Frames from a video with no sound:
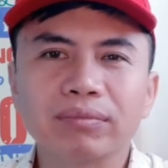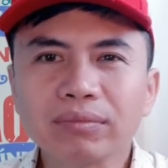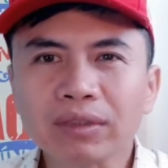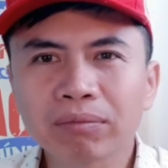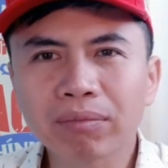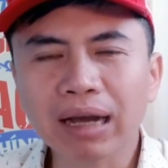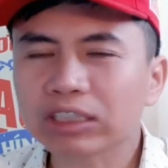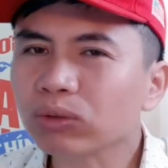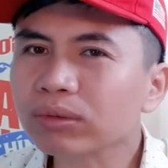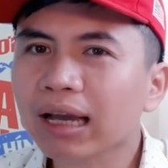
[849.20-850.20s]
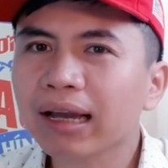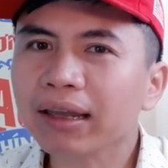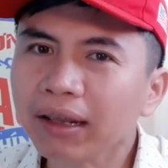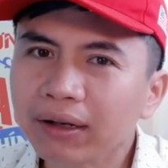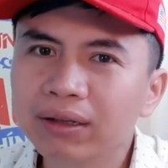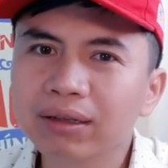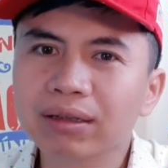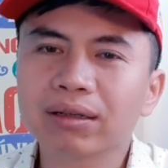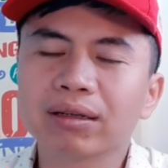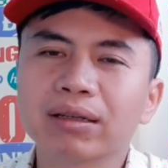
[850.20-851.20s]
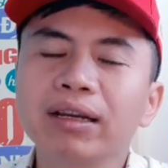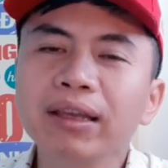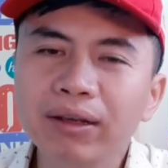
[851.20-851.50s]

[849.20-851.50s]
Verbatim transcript: mà chúng ta ít khi